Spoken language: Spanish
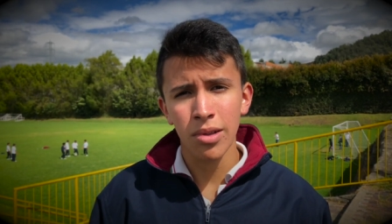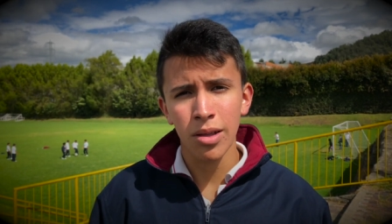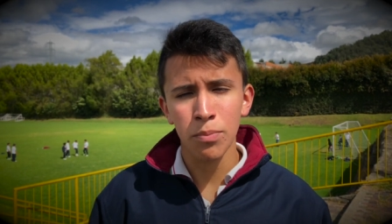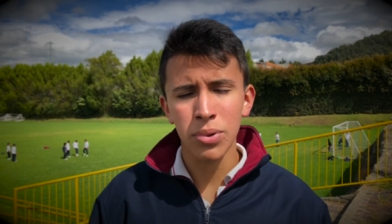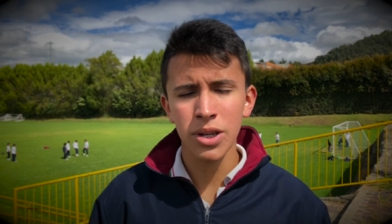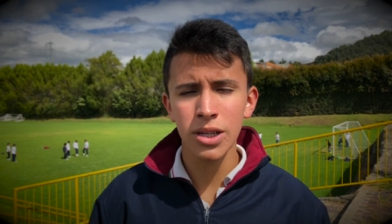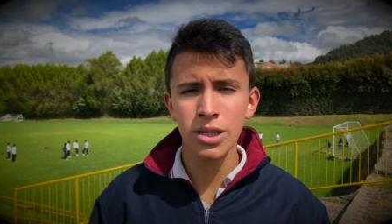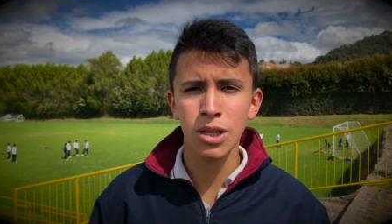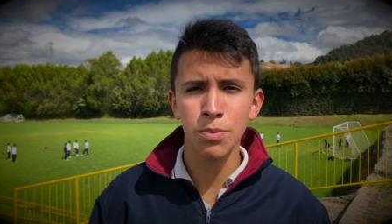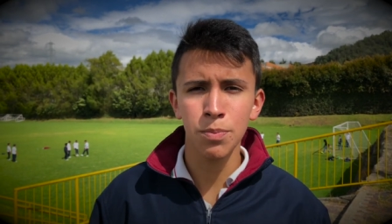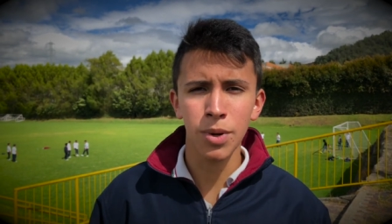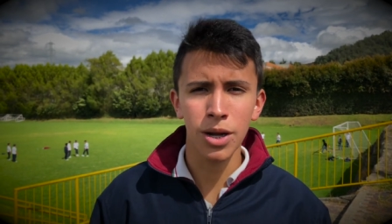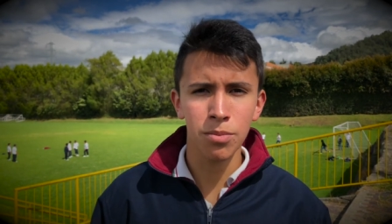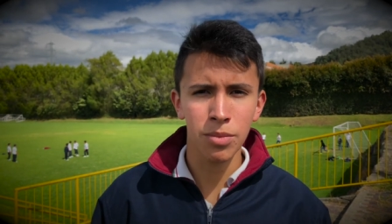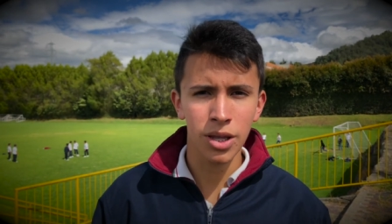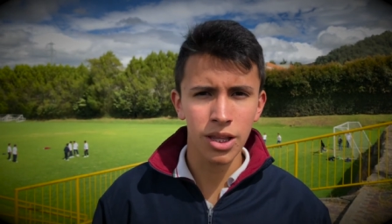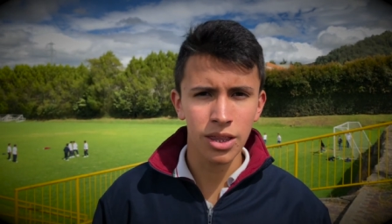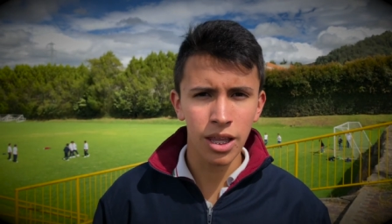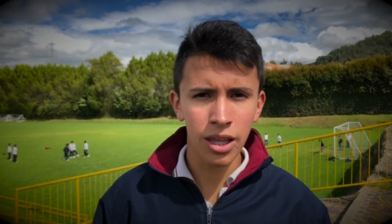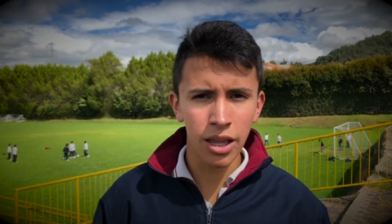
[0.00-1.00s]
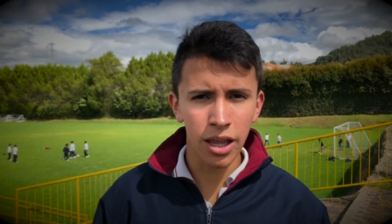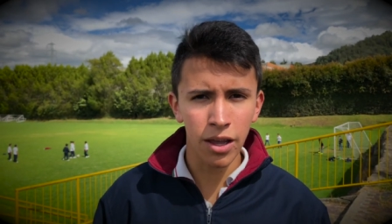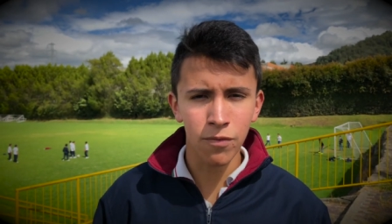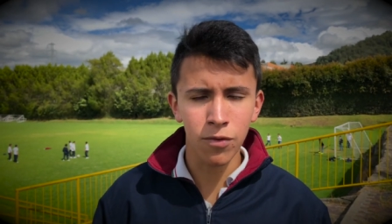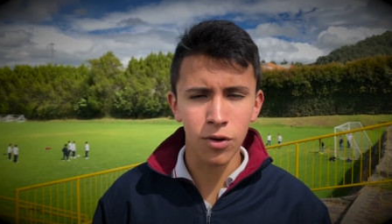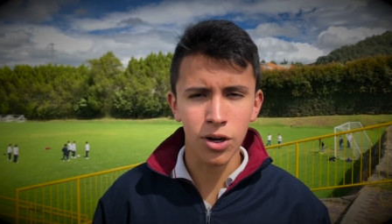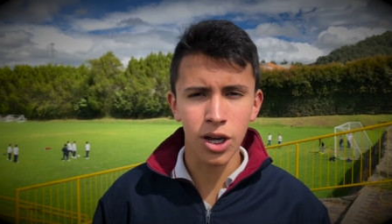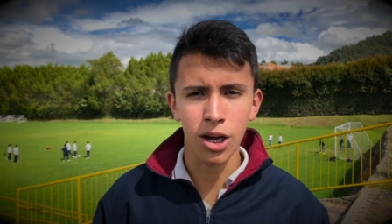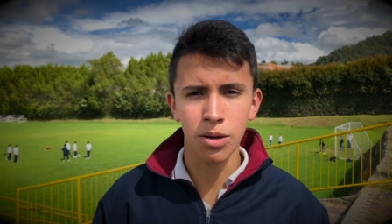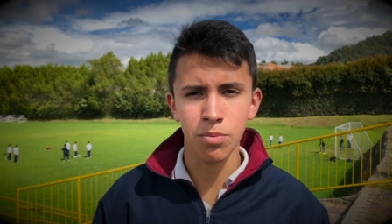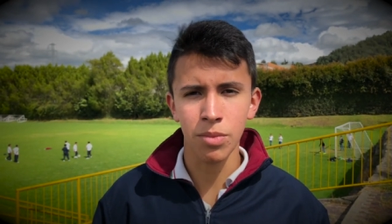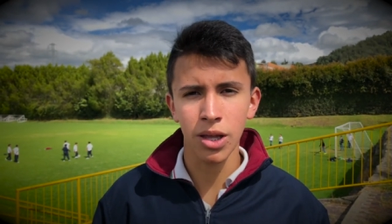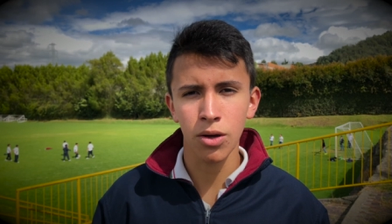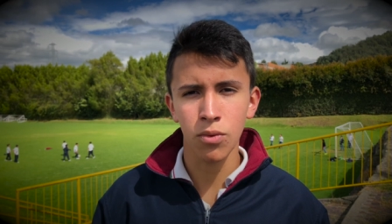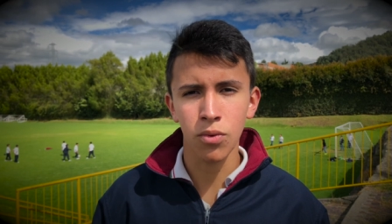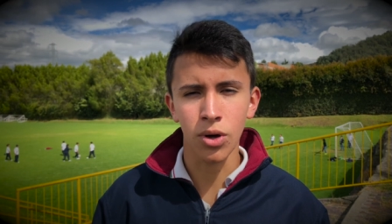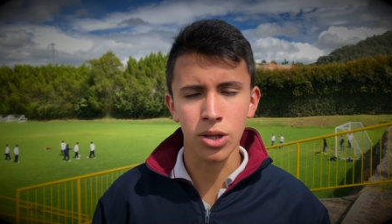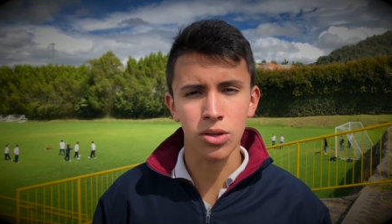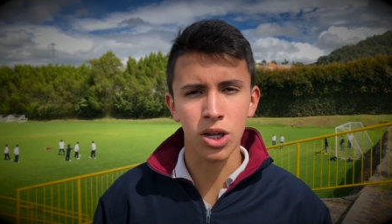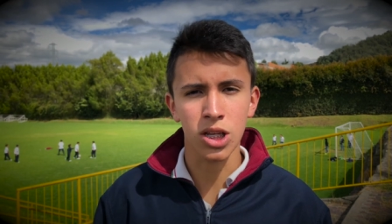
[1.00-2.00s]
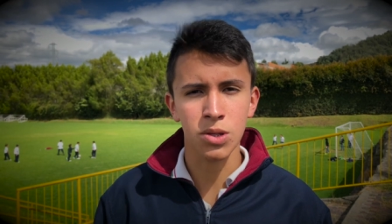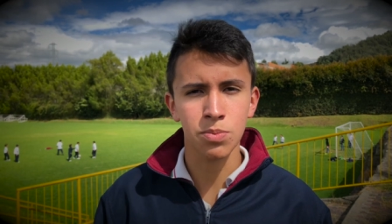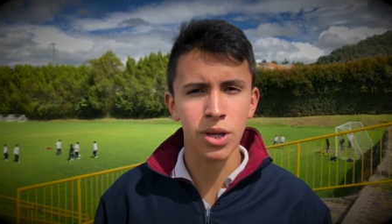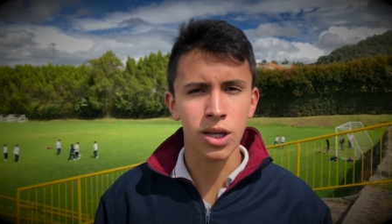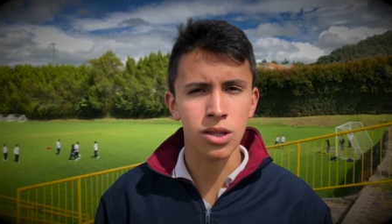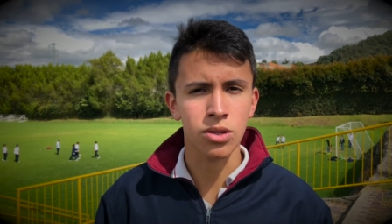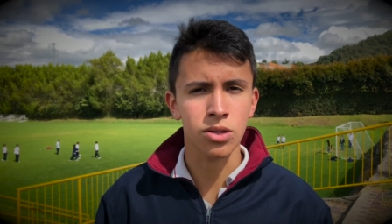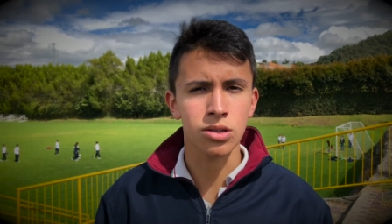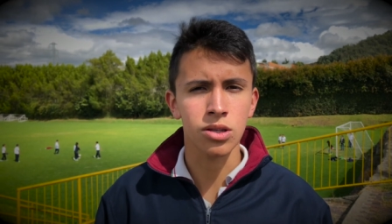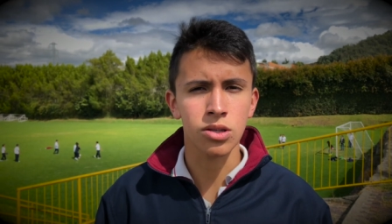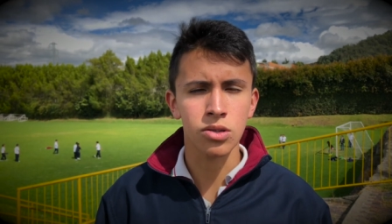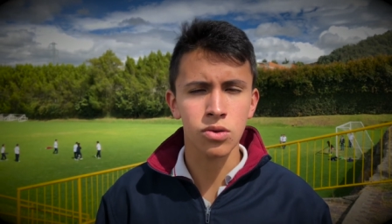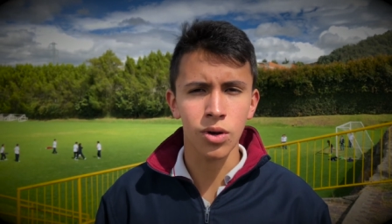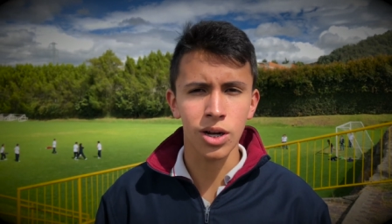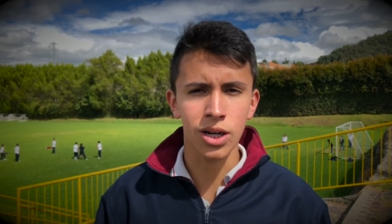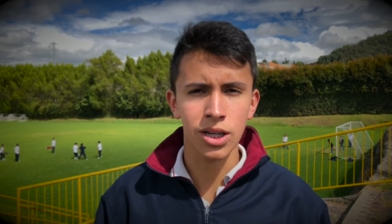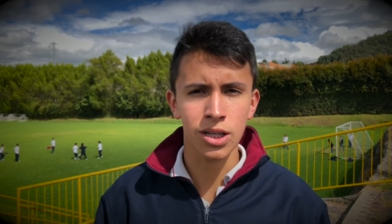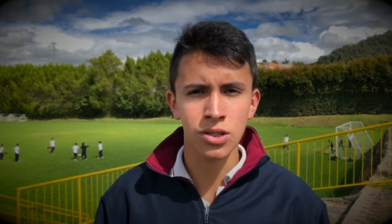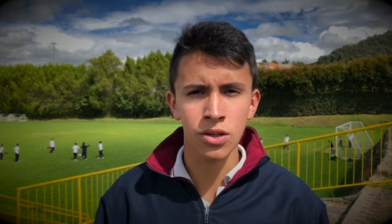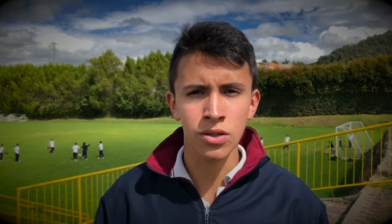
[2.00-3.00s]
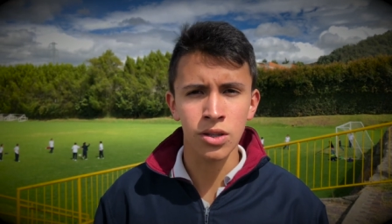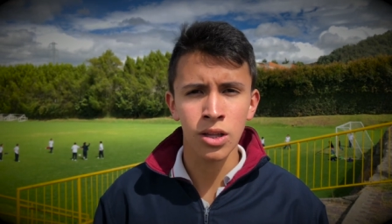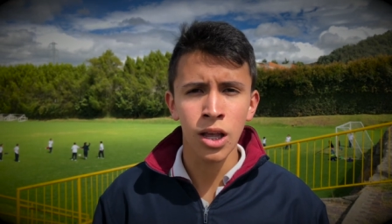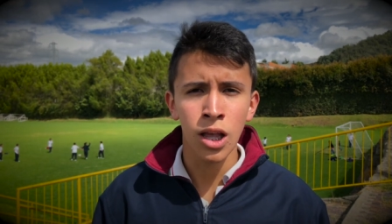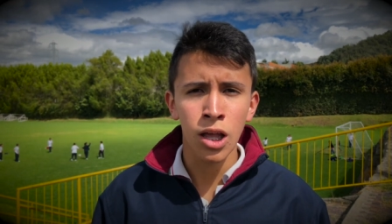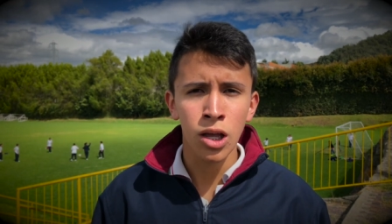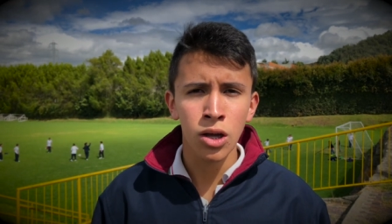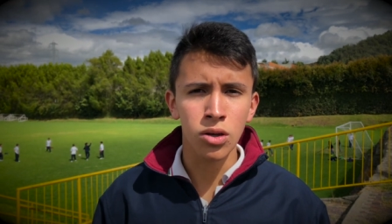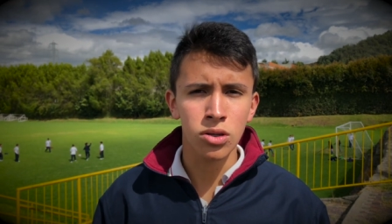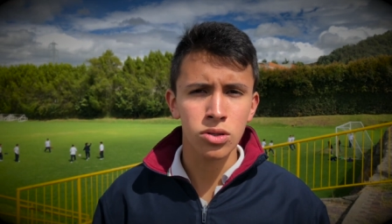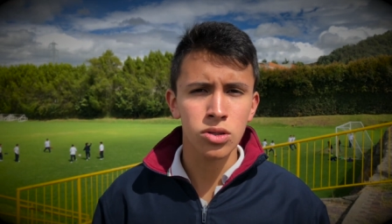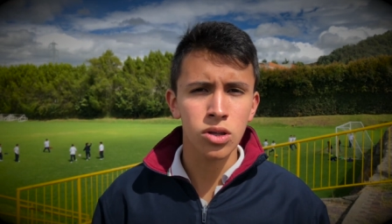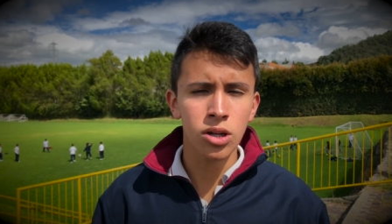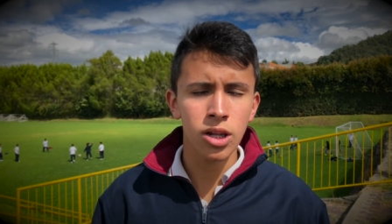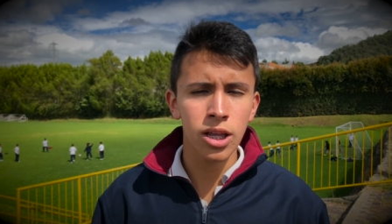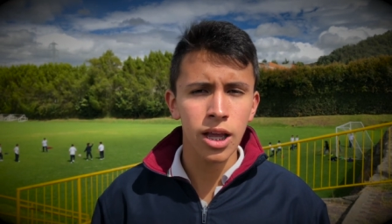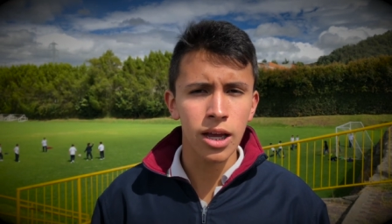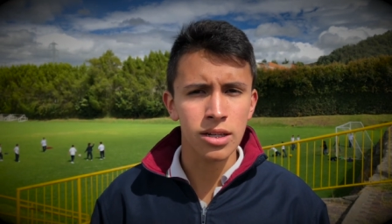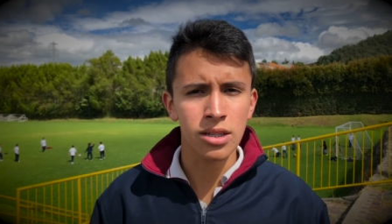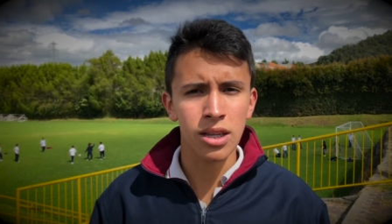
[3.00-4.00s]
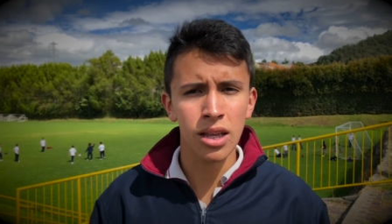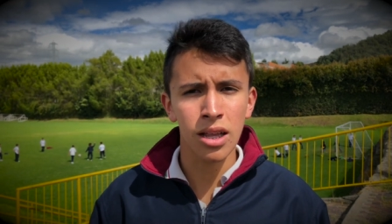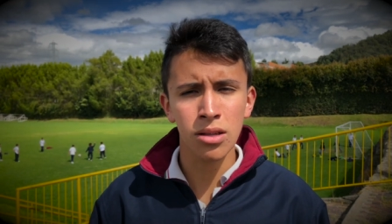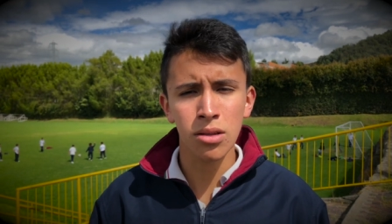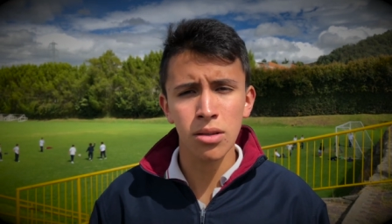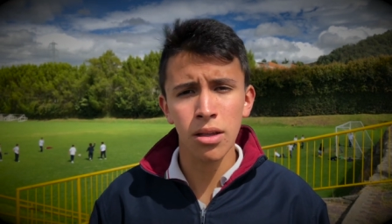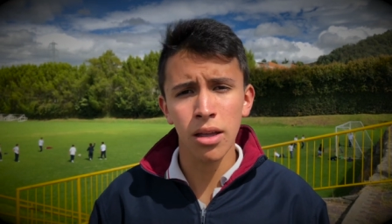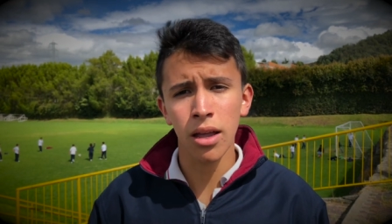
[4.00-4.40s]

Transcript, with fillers: principalmente enfocarme en cuatro aspectos, los cuales son consolidarse